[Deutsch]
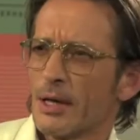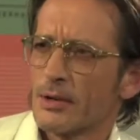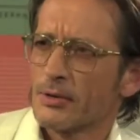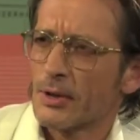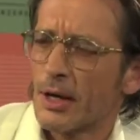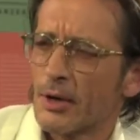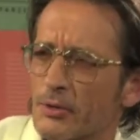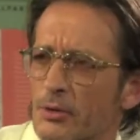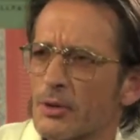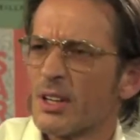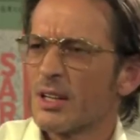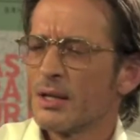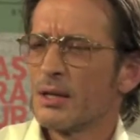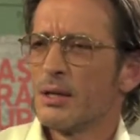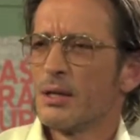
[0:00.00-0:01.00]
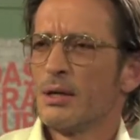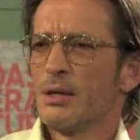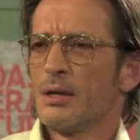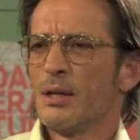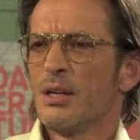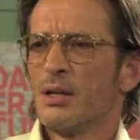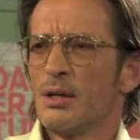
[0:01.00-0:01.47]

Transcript: Du, aus, du Affenarsch, also das ist